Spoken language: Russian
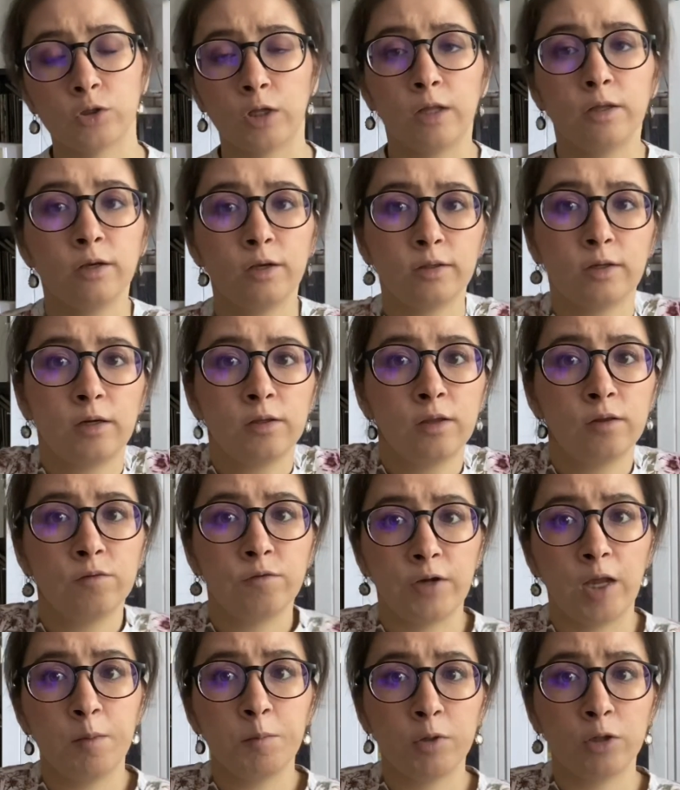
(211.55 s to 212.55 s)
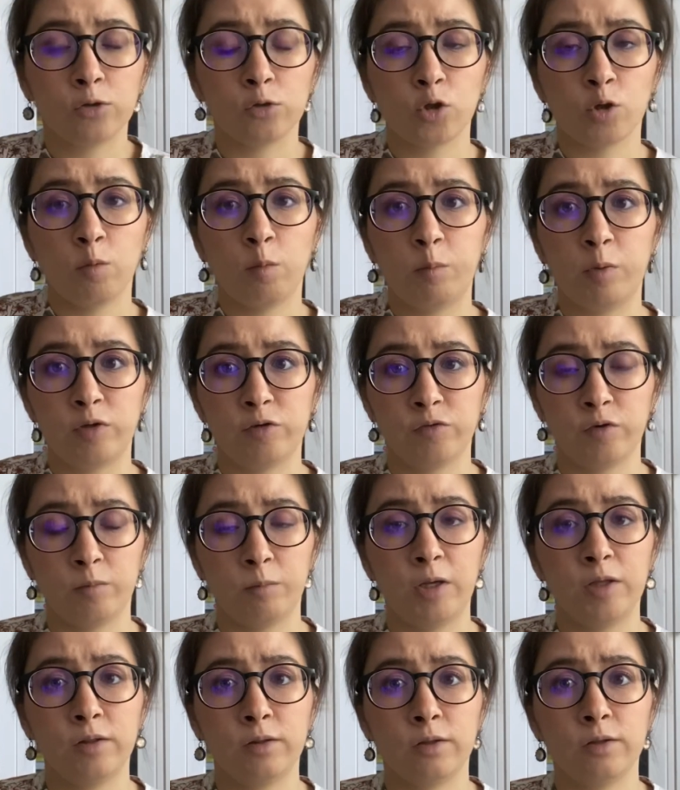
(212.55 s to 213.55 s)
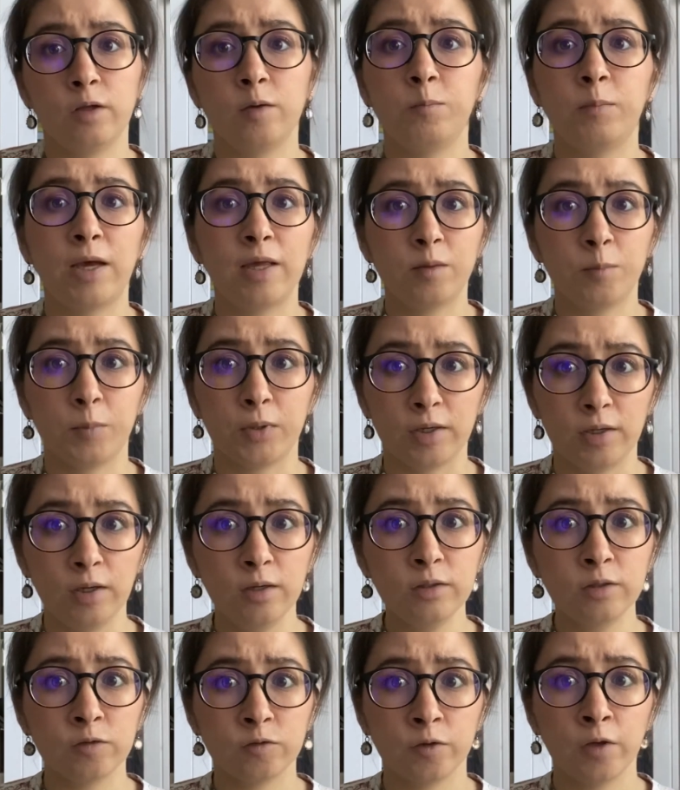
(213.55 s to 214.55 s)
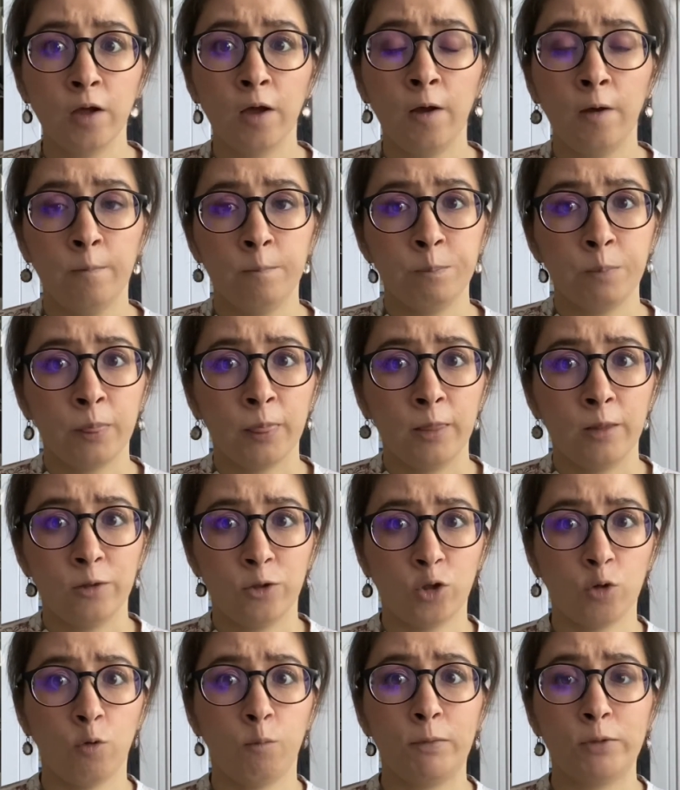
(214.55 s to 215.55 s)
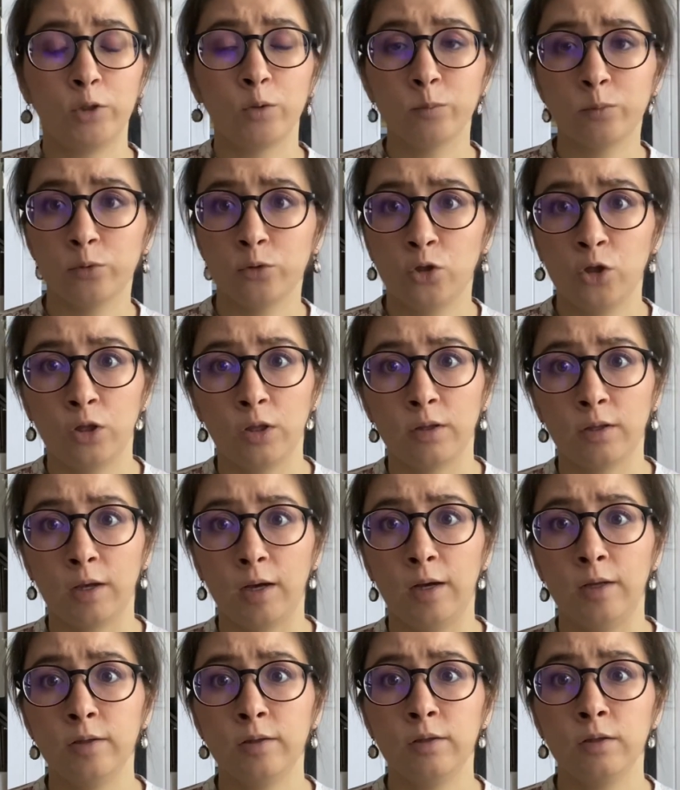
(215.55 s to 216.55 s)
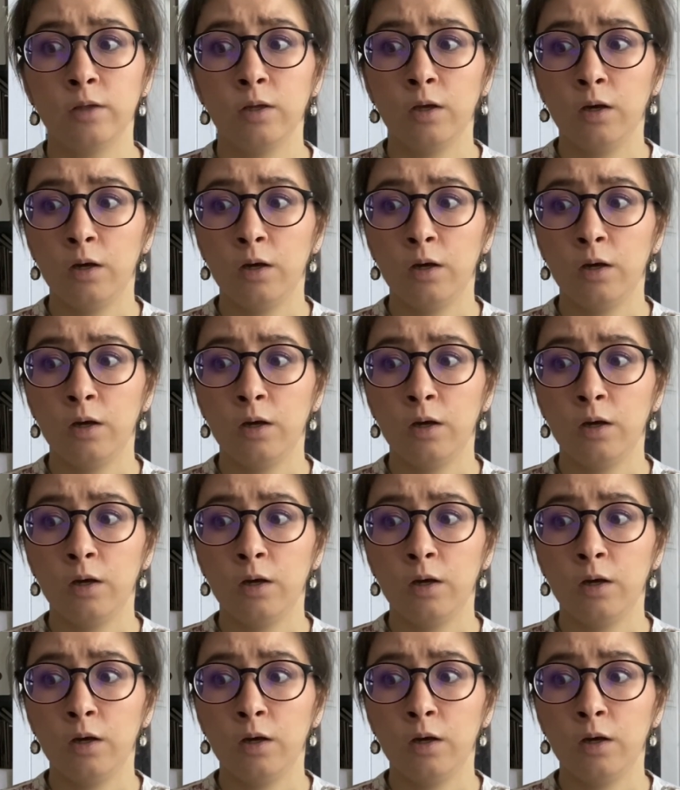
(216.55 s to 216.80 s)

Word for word: Надо ли тратить время на то, чтобы переоформлять целых пять проектов, чтобы потом получить отказ?